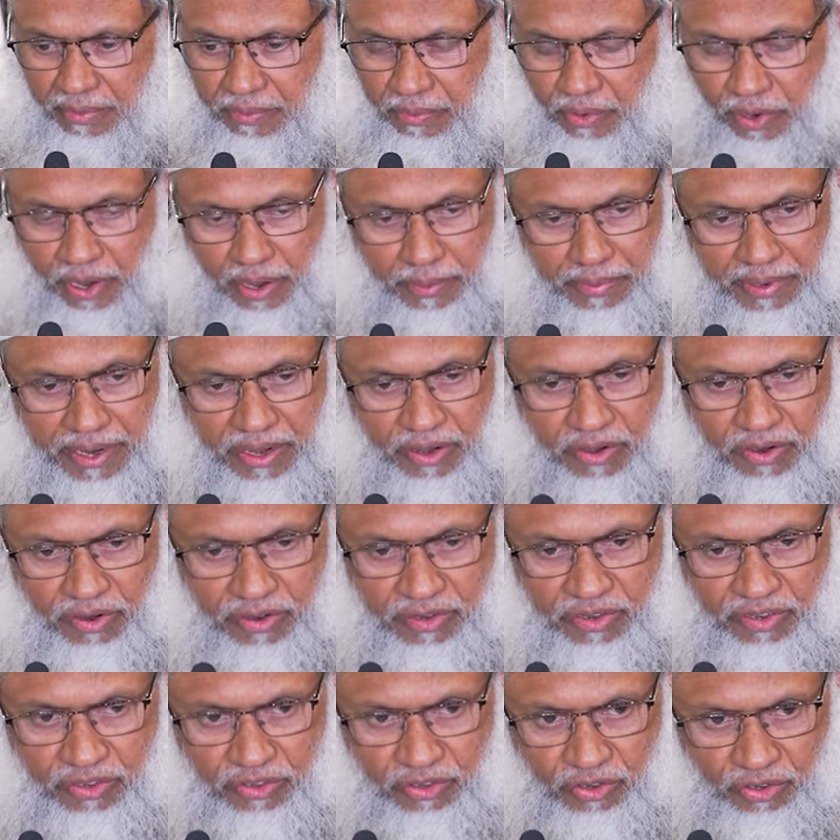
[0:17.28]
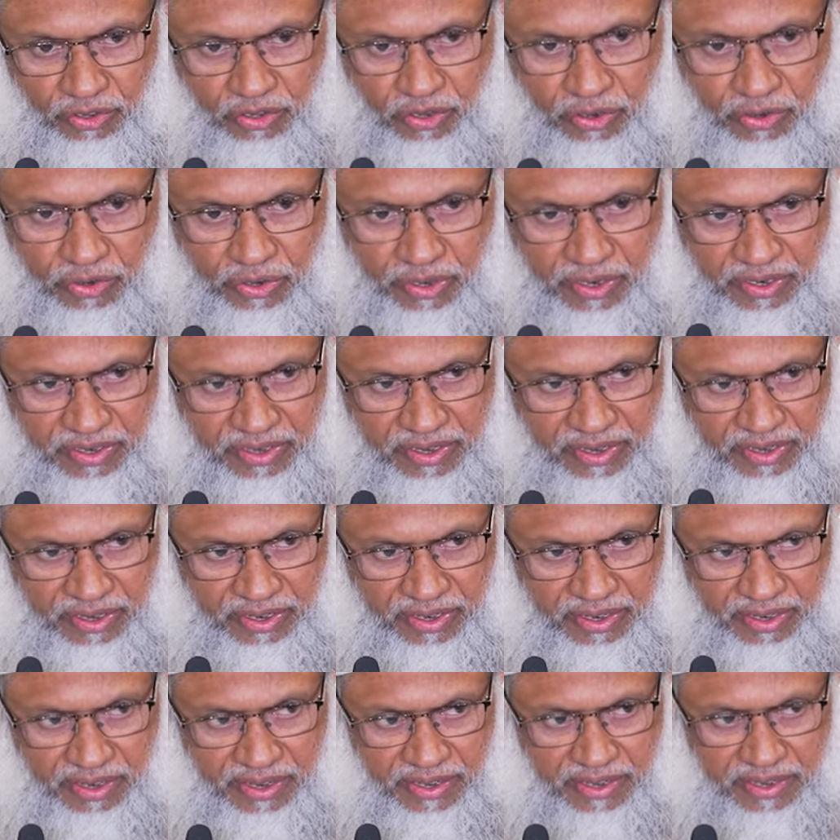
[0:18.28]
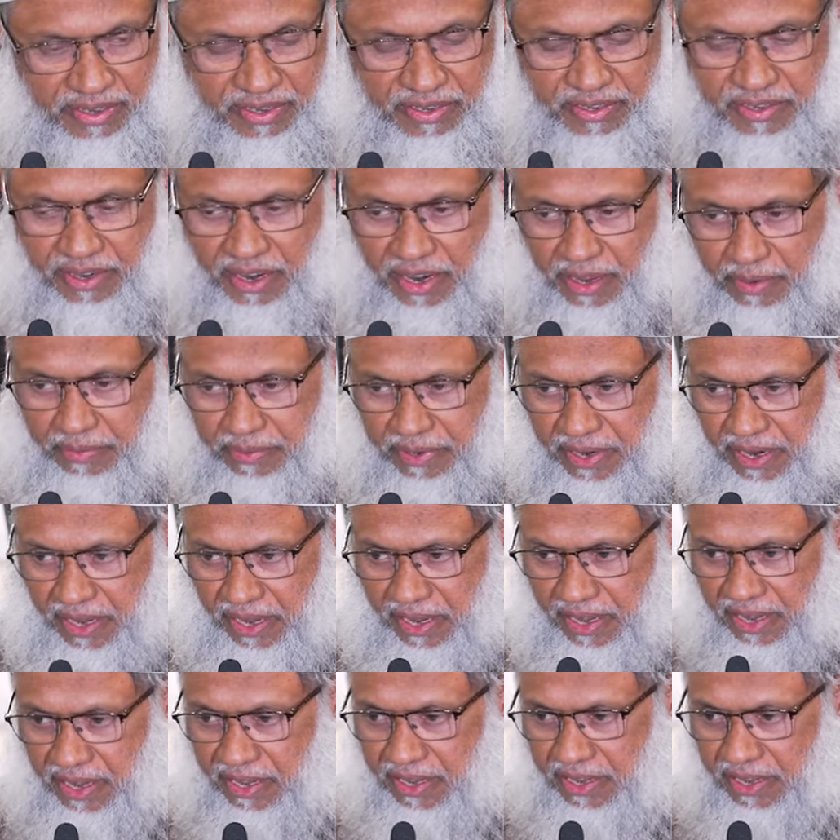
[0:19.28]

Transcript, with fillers: মোকাবিলা করেছেন যুদ্ধ করেছেন সাহাবিরা